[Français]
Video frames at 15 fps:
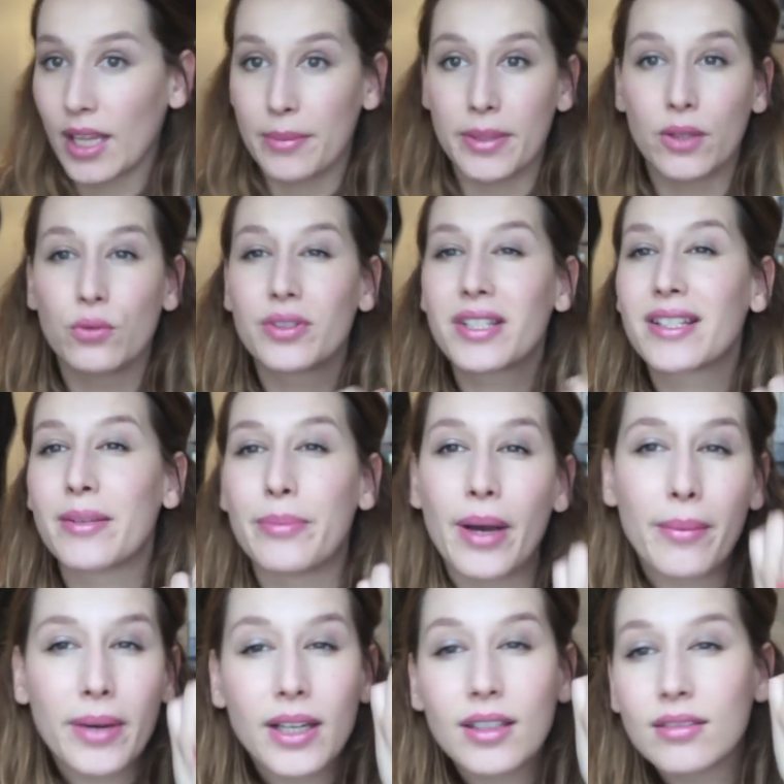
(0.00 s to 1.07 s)
Mais écoutez, c'est pas
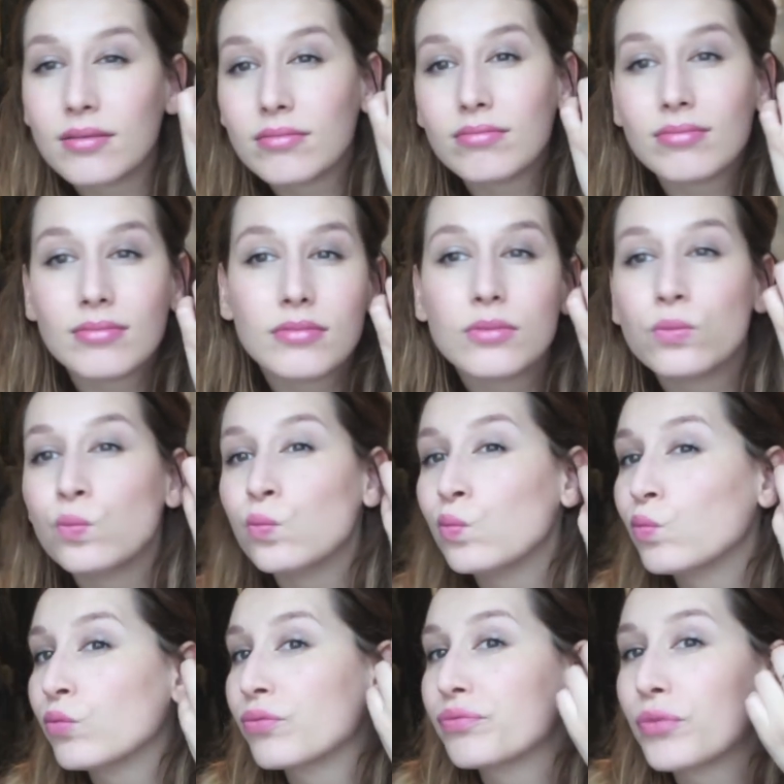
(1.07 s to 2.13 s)
mal.
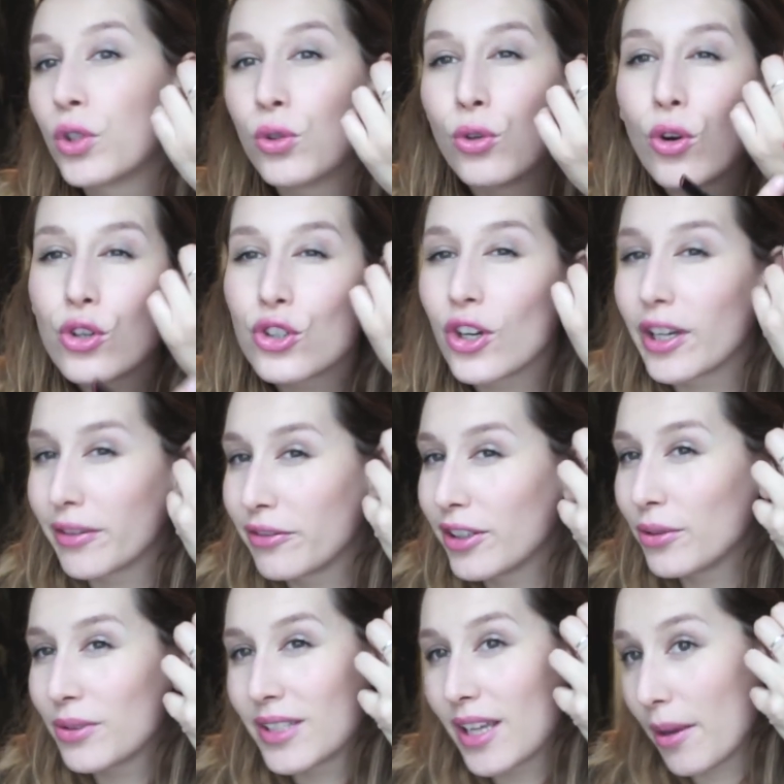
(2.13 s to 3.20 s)
L'orange aurait fait
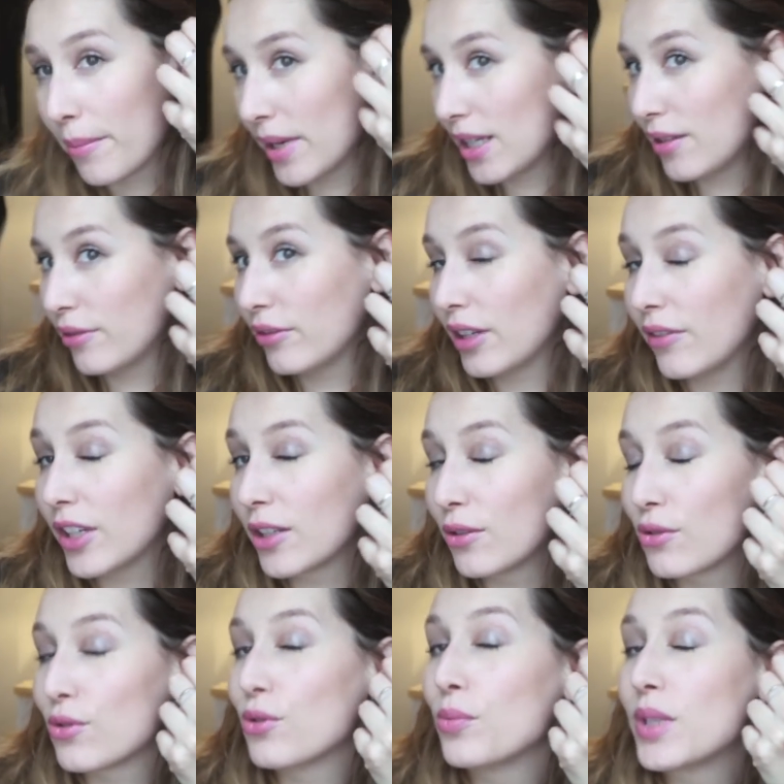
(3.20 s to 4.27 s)
aussi un bel effet avec
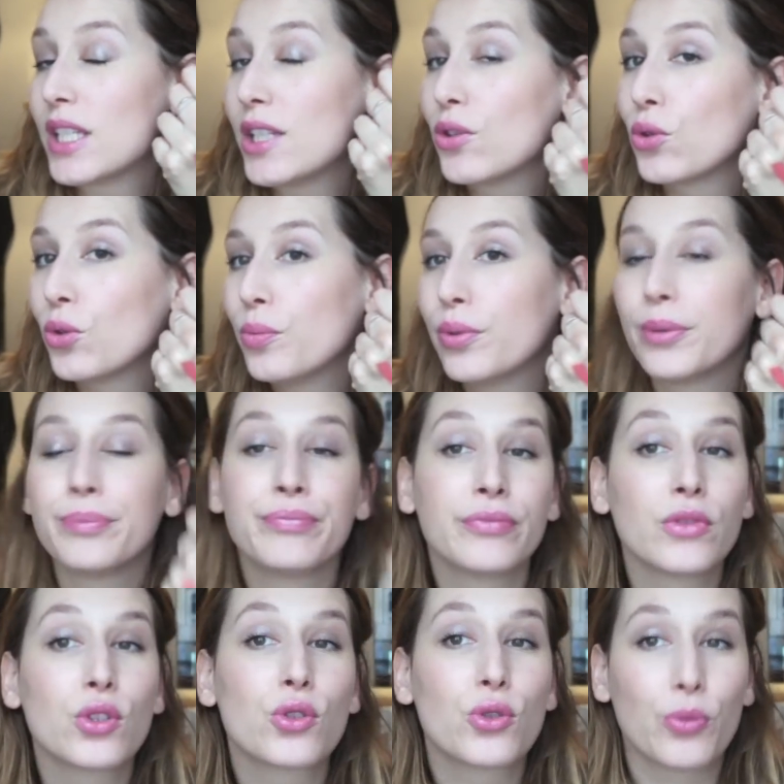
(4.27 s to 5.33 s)
euh, ce petit taupe,
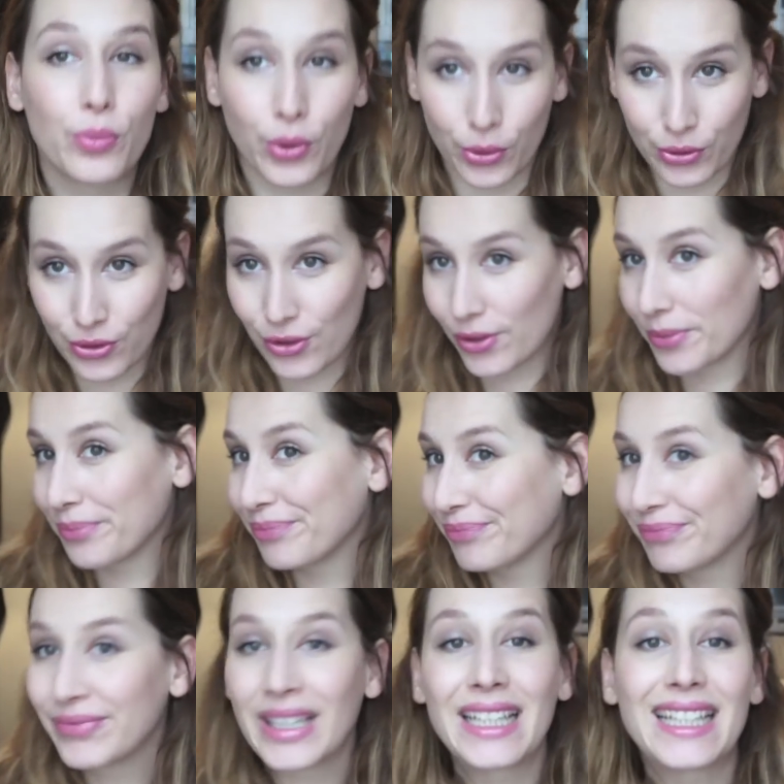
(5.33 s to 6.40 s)
je pense.
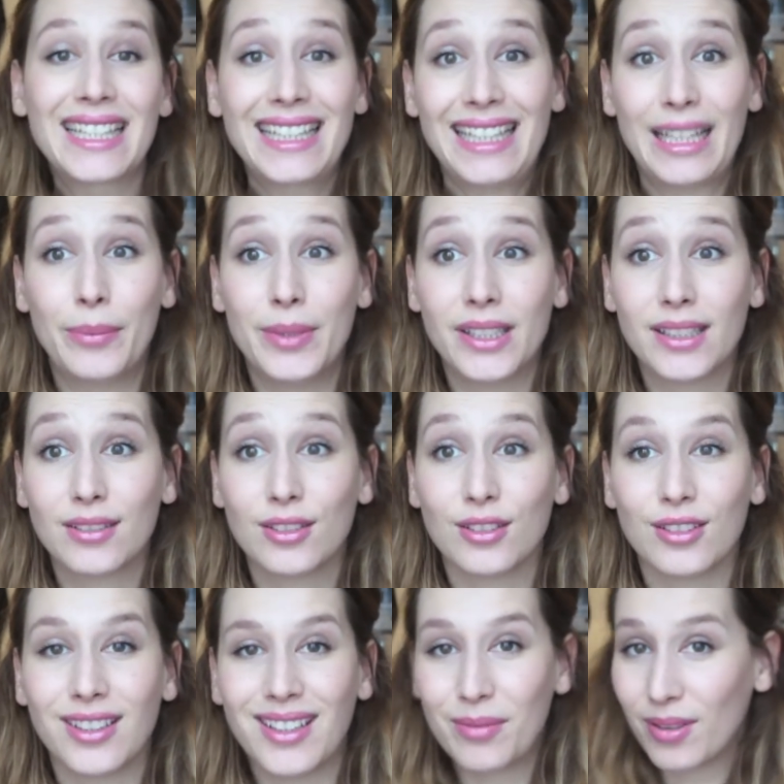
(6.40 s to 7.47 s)
Et eh
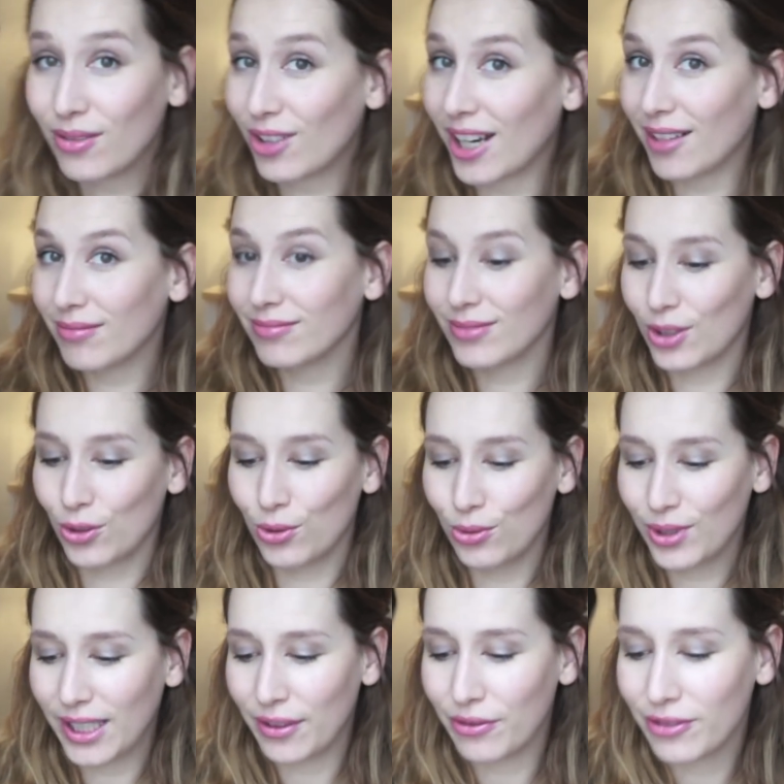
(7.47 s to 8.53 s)
bien, et euh, eh bien voilà, le
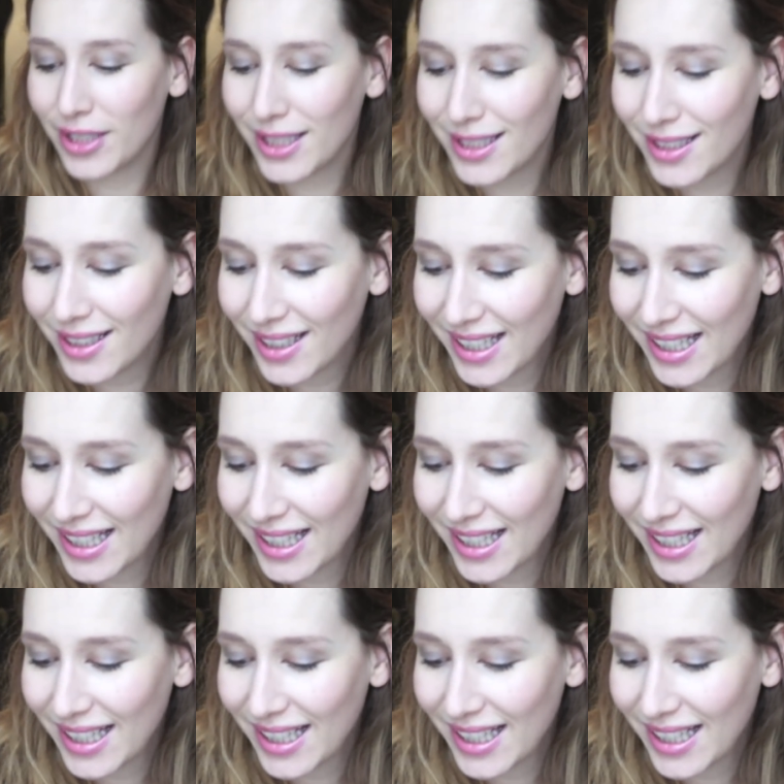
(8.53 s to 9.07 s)
look est fini